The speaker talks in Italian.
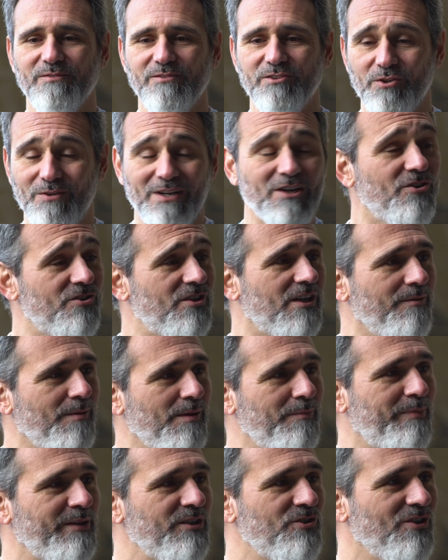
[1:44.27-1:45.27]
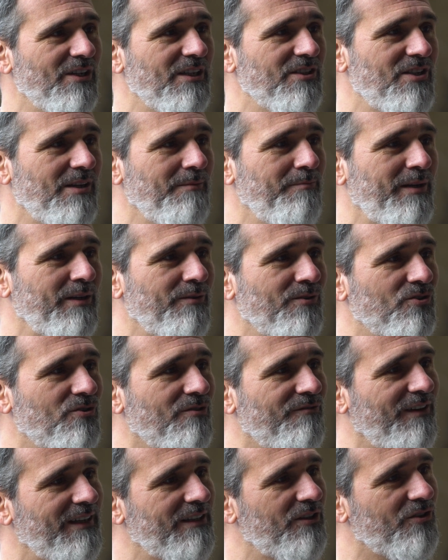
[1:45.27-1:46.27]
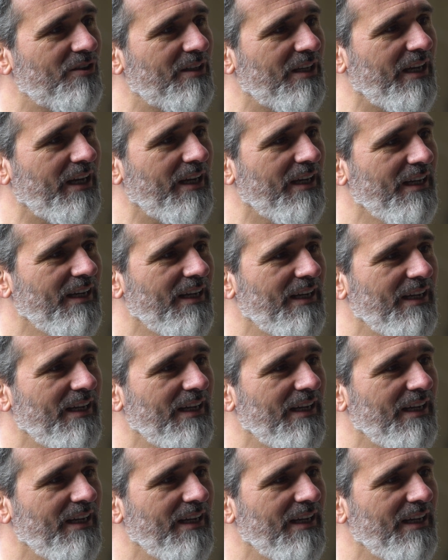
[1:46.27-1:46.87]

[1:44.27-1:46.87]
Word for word: C'è una cosa che mi impressiona sempre, questo fatto che